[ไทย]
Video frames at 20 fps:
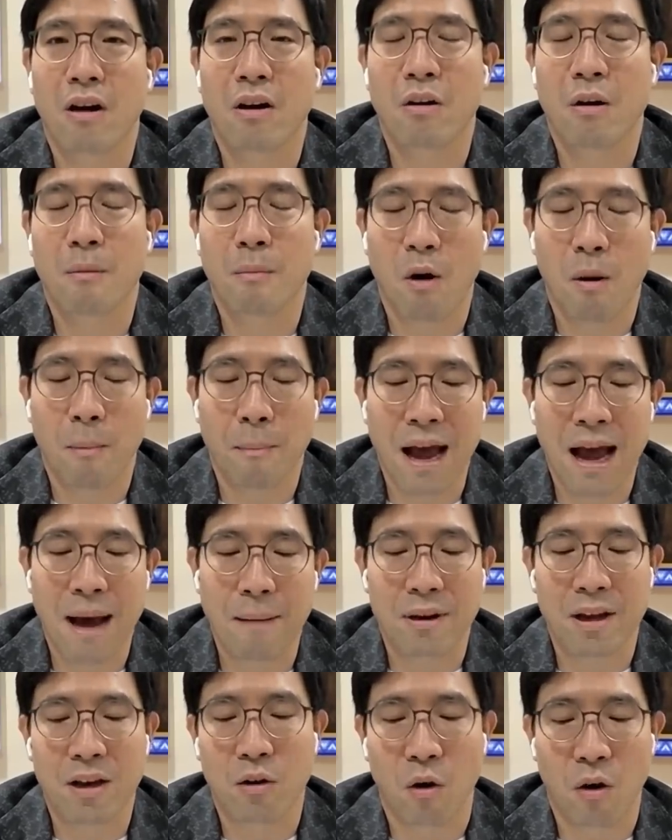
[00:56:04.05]
เขาก็มองภา
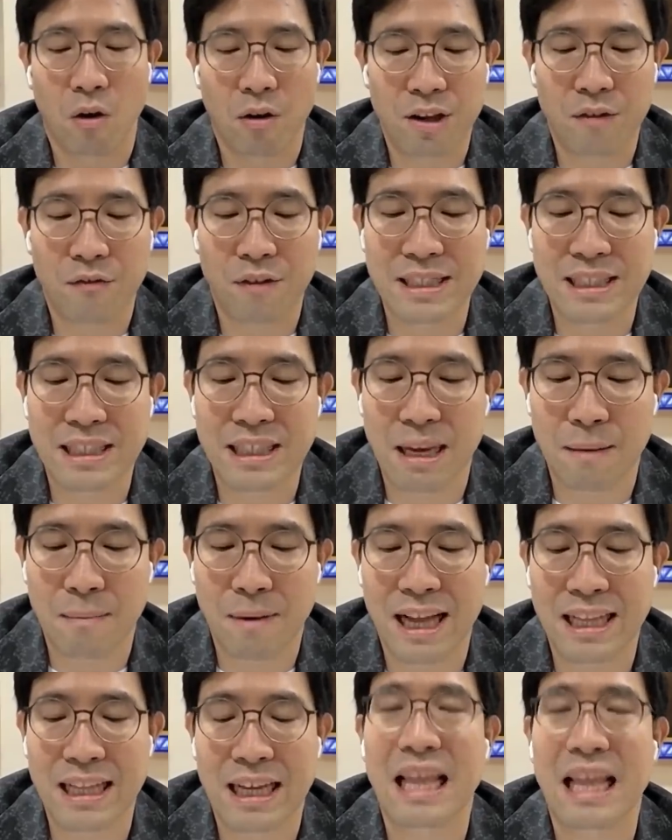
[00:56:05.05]
พเรื่องของ defensive
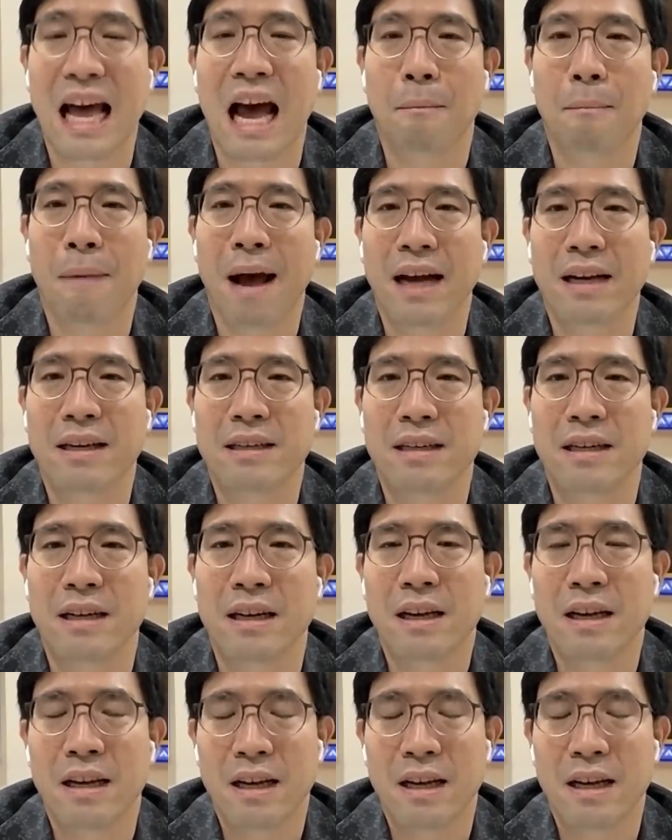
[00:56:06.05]
อะไรต่างๆ มากขึ้น